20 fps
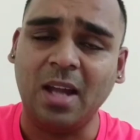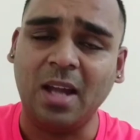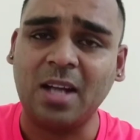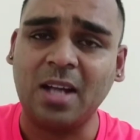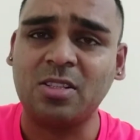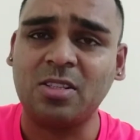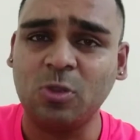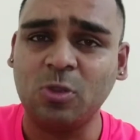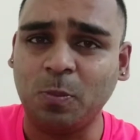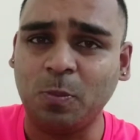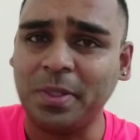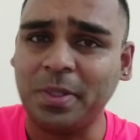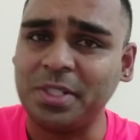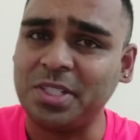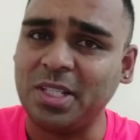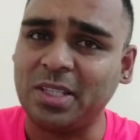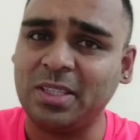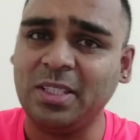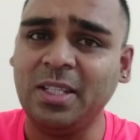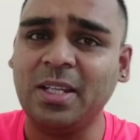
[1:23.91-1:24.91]
लाख से
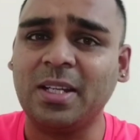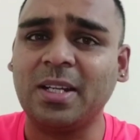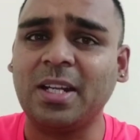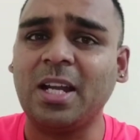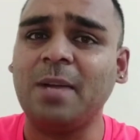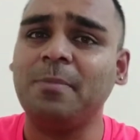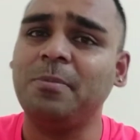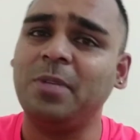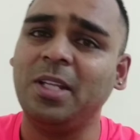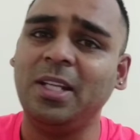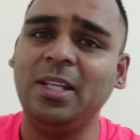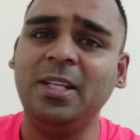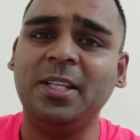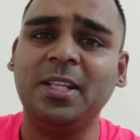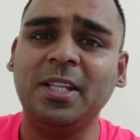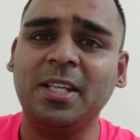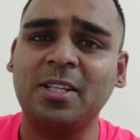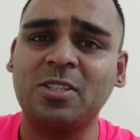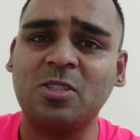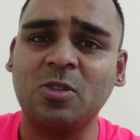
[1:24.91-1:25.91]
ऊपर जाती है अगर आप
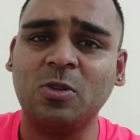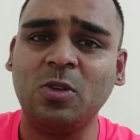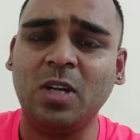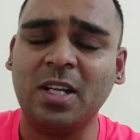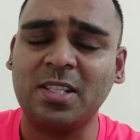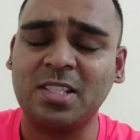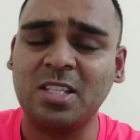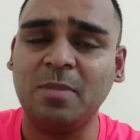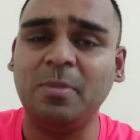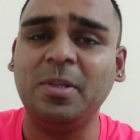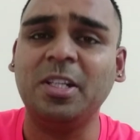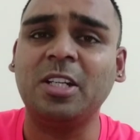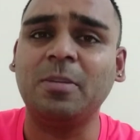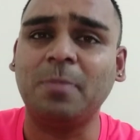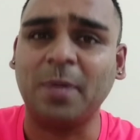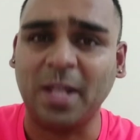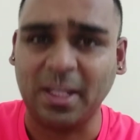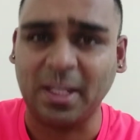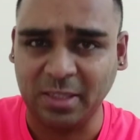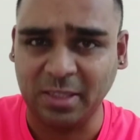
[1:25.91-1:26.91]
डेली के एक सौ अस्सी
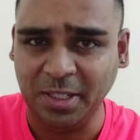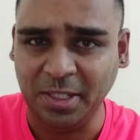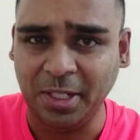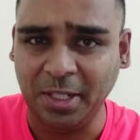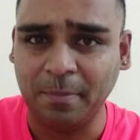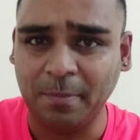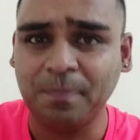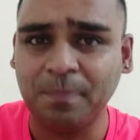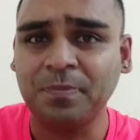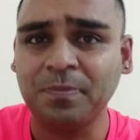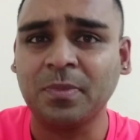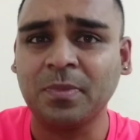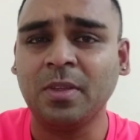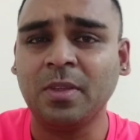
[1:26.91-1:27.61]
मिनट पढ़ाते हैं